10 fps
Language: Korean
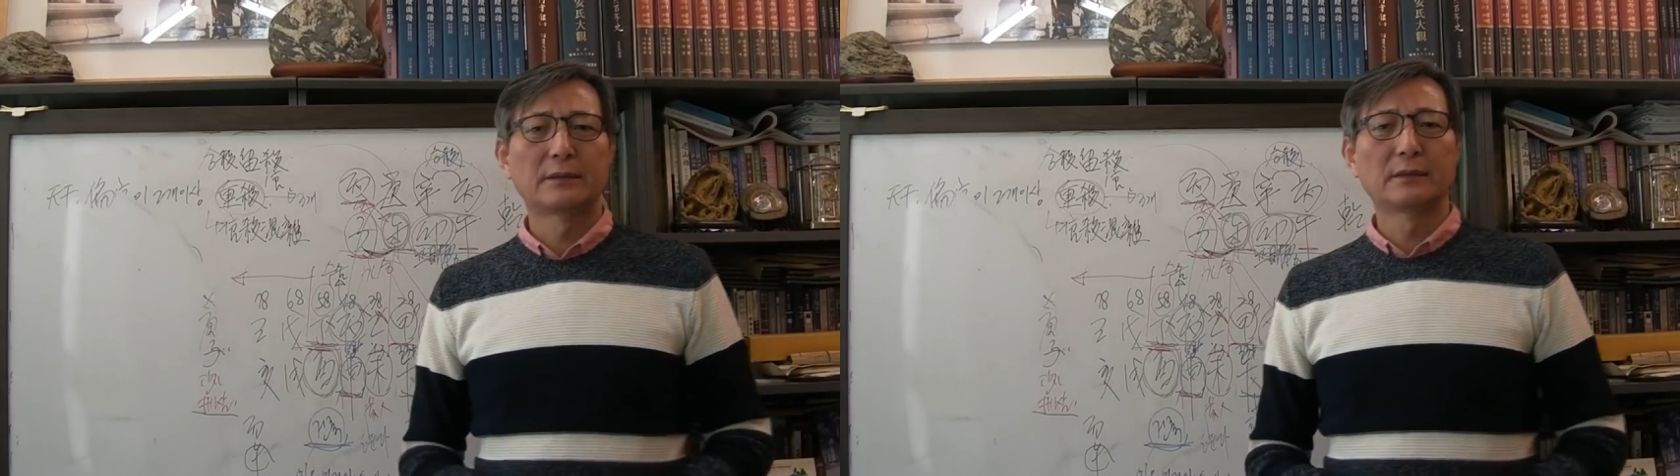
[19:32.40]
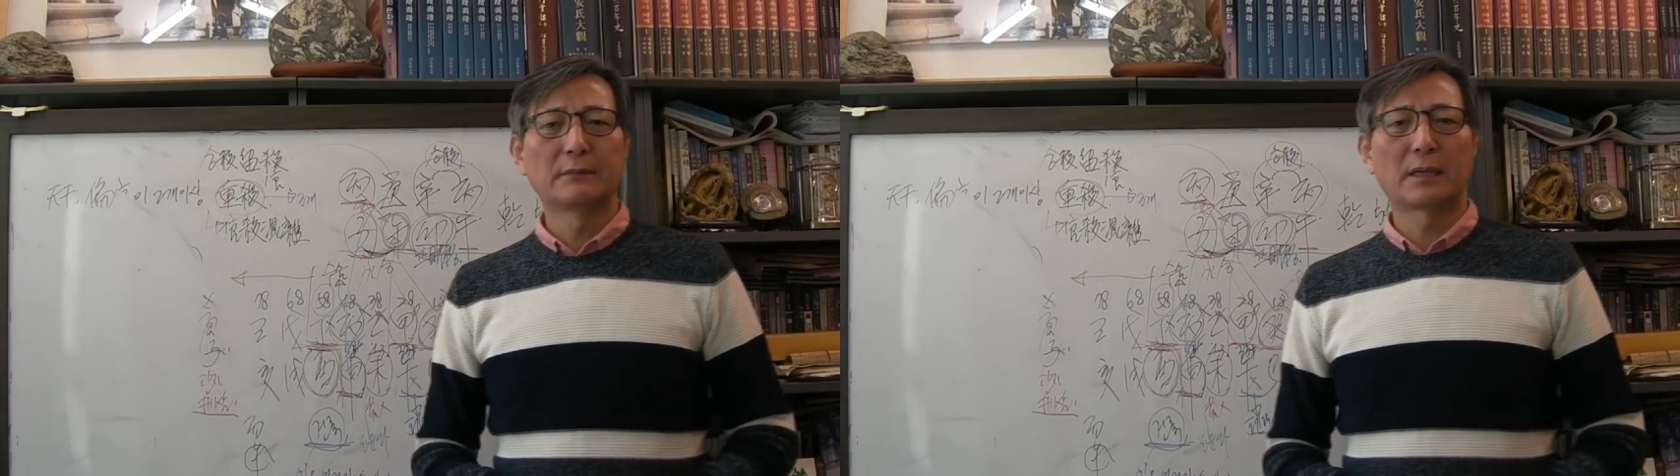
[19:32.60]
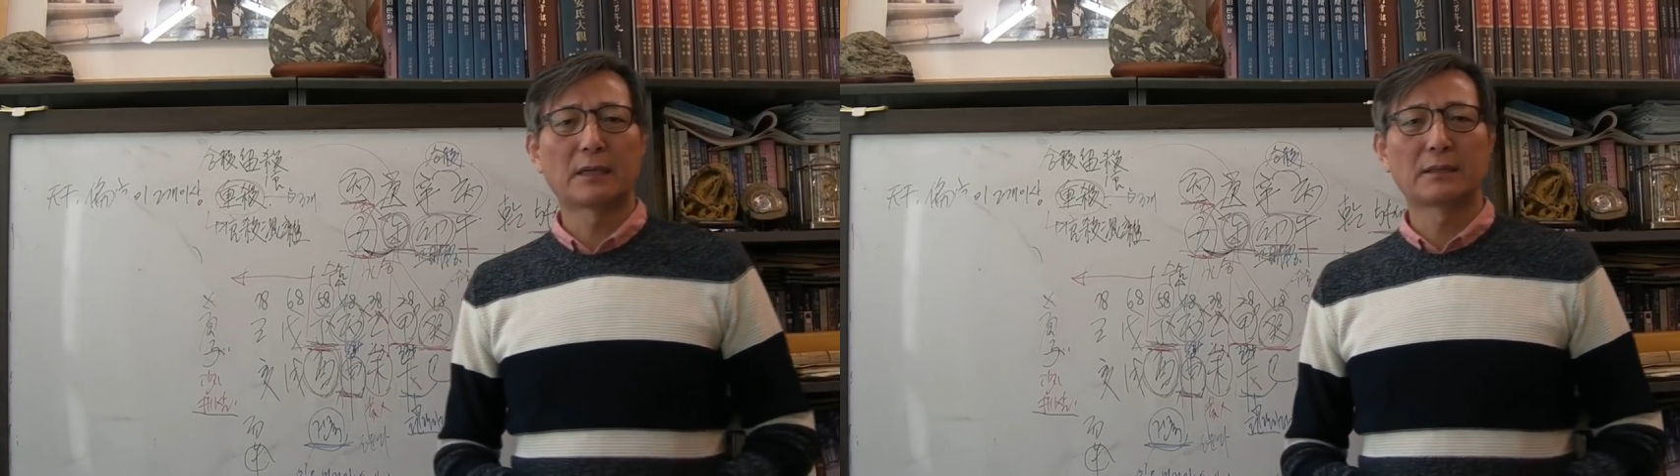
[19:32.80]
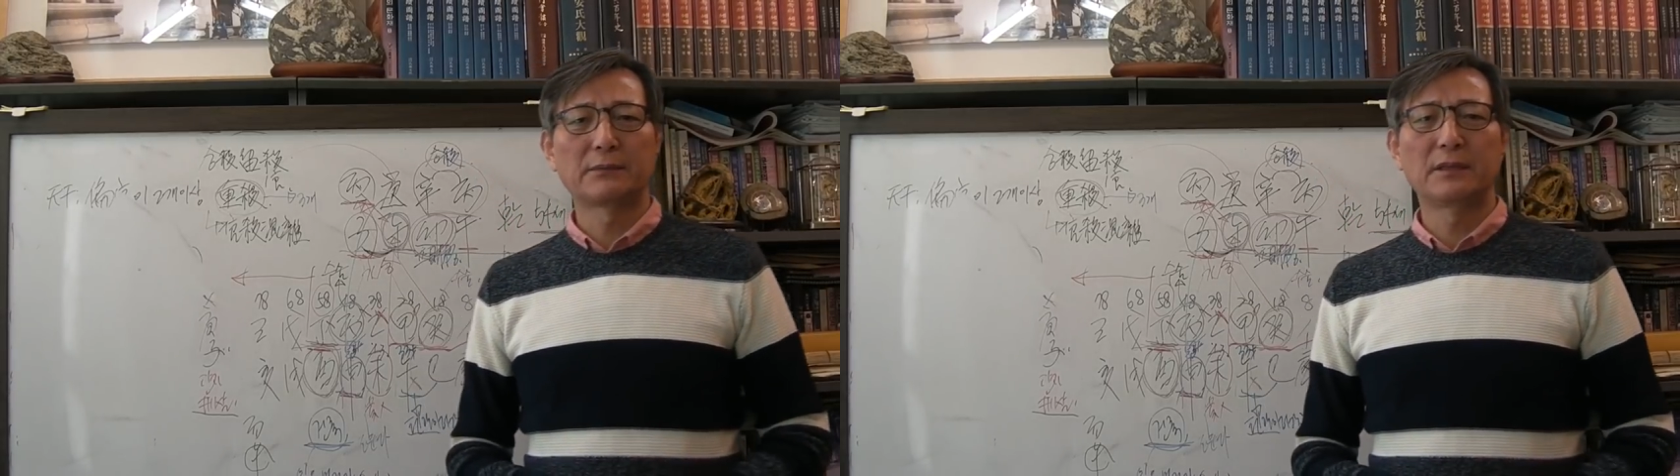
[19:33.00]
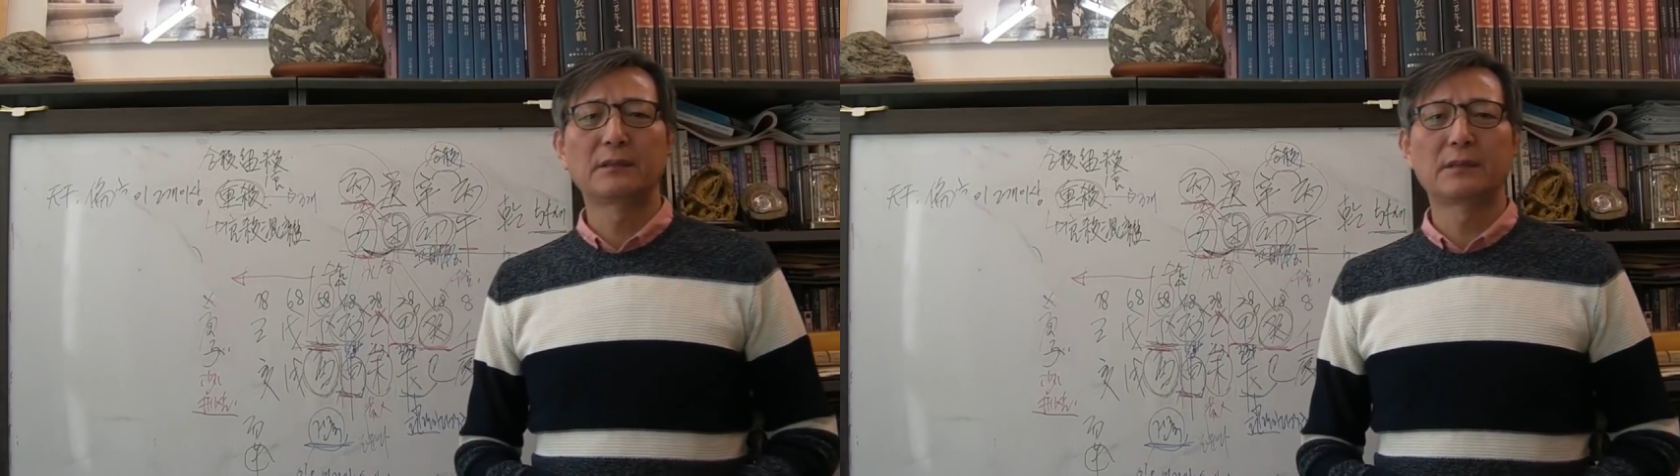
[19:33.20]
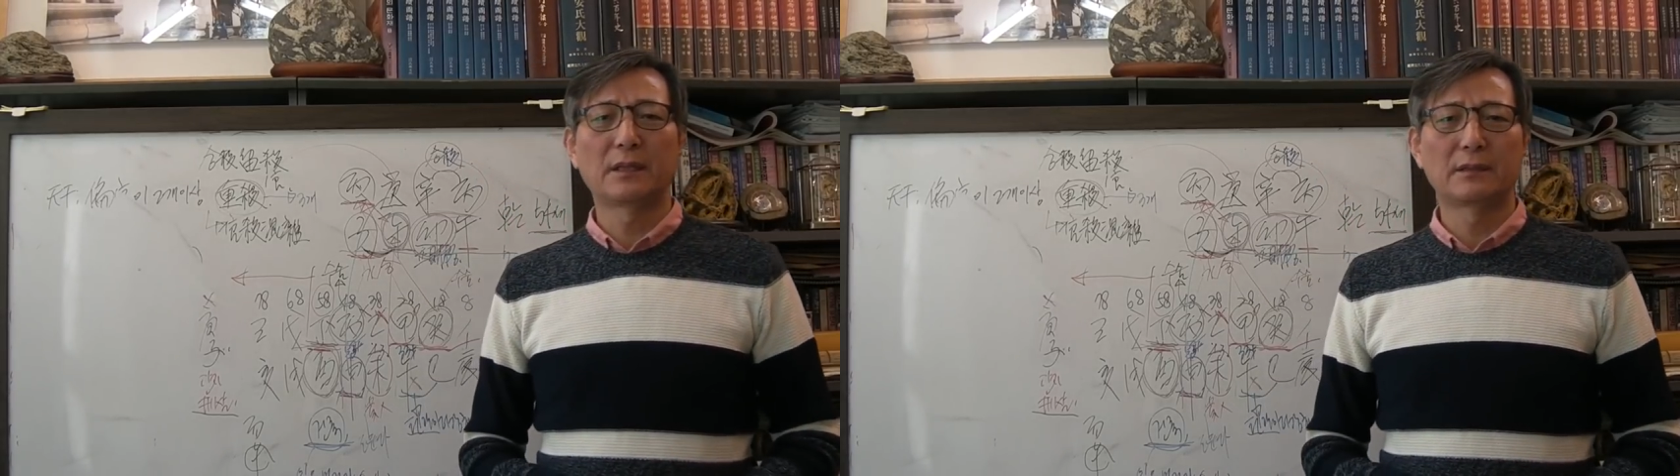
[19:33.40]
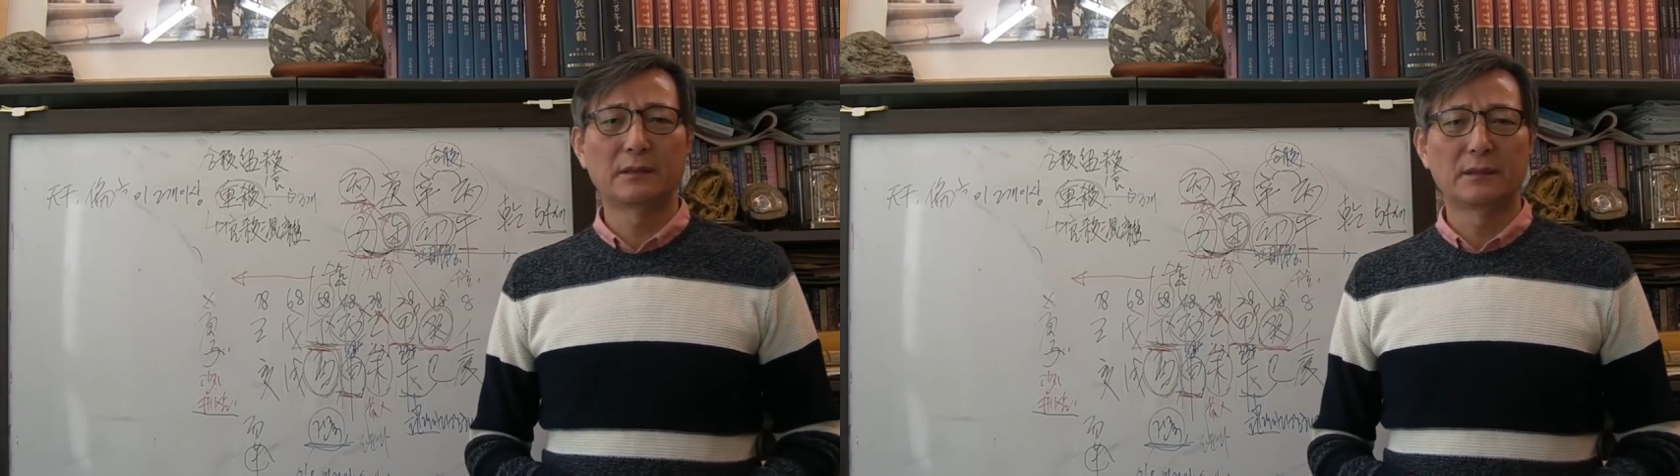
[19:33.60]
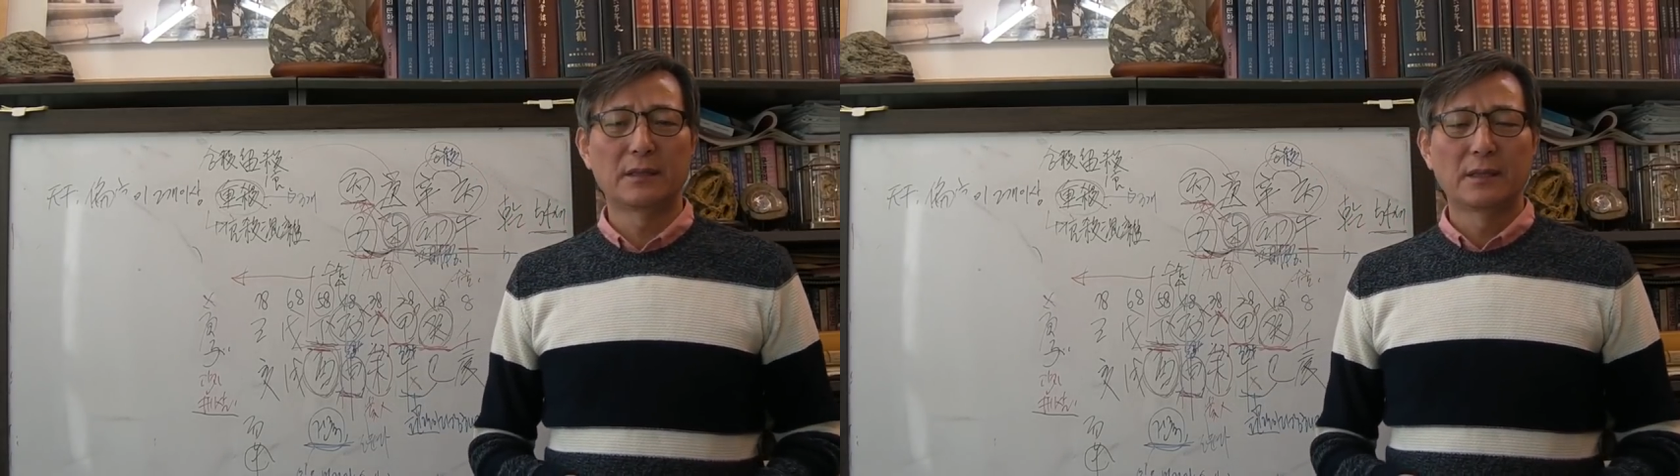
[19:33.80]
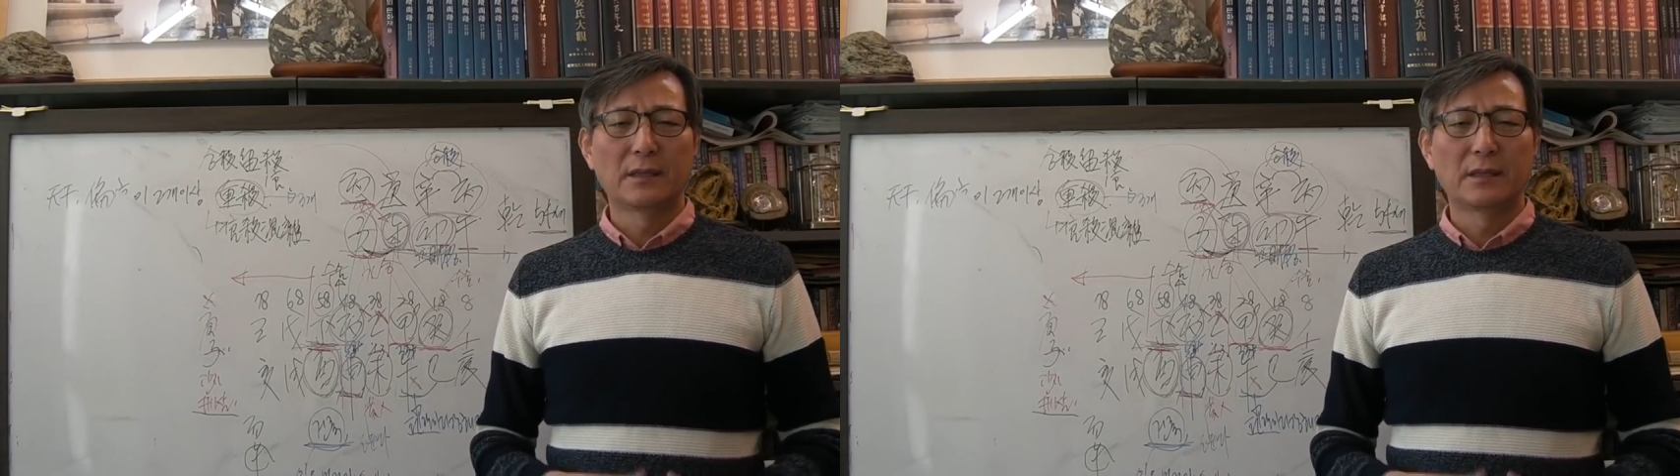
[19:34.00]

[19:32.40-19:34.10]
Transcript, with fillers: 즉 말하자면 이럴 때는